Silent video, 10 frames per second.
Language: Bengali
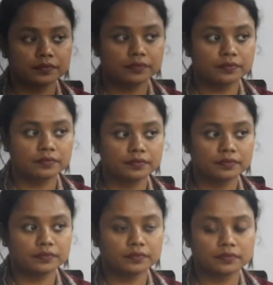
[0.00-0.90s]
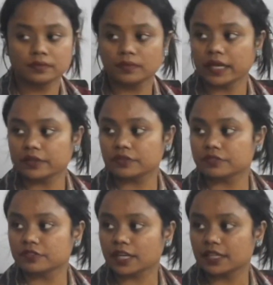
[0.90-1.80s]
সহকারী কমিশনার ভূমি সুমা
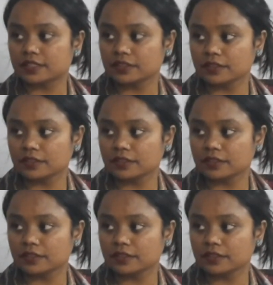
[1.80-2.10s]
খাতুন